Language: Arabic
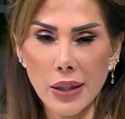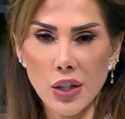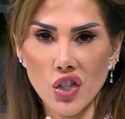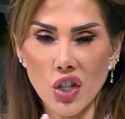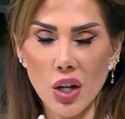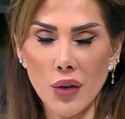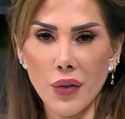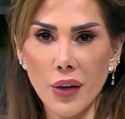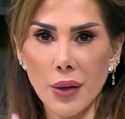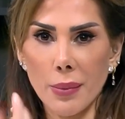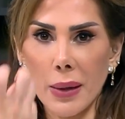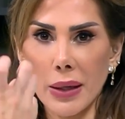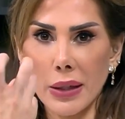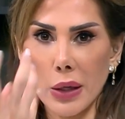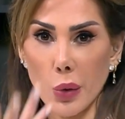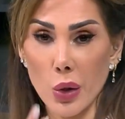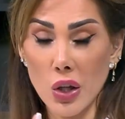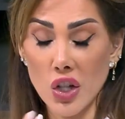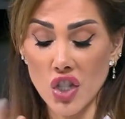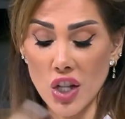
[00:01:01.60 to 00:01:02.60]
يرجع يفك
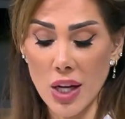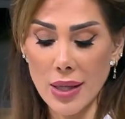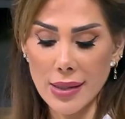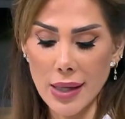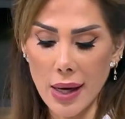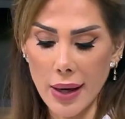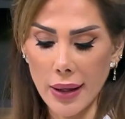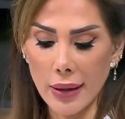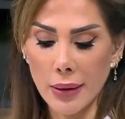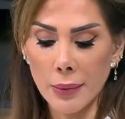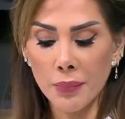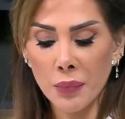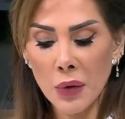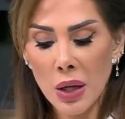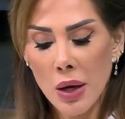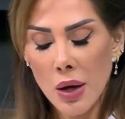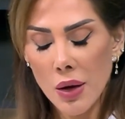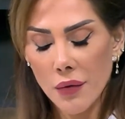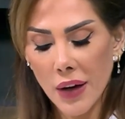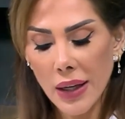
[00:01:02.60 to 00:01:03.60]
معنا ويرجع سائل
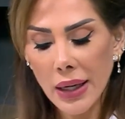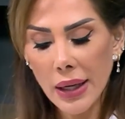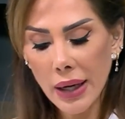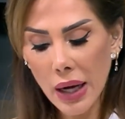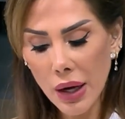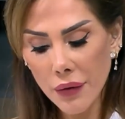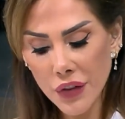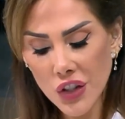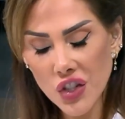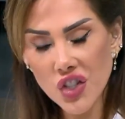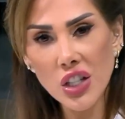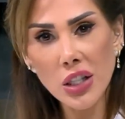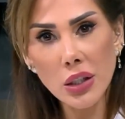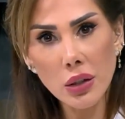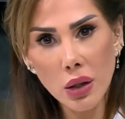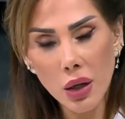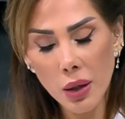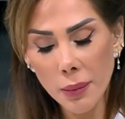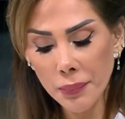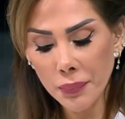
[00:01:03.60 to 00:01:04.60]
فهلا رح
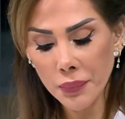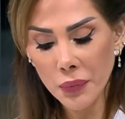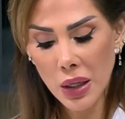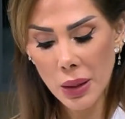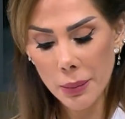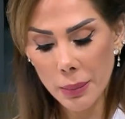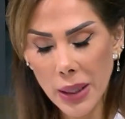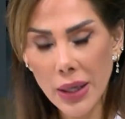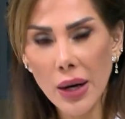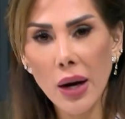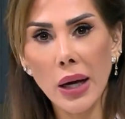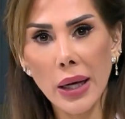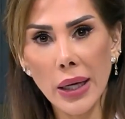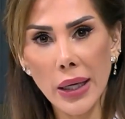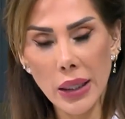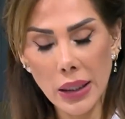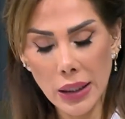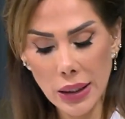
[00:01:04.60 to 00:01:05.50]
افرجيكم مراحل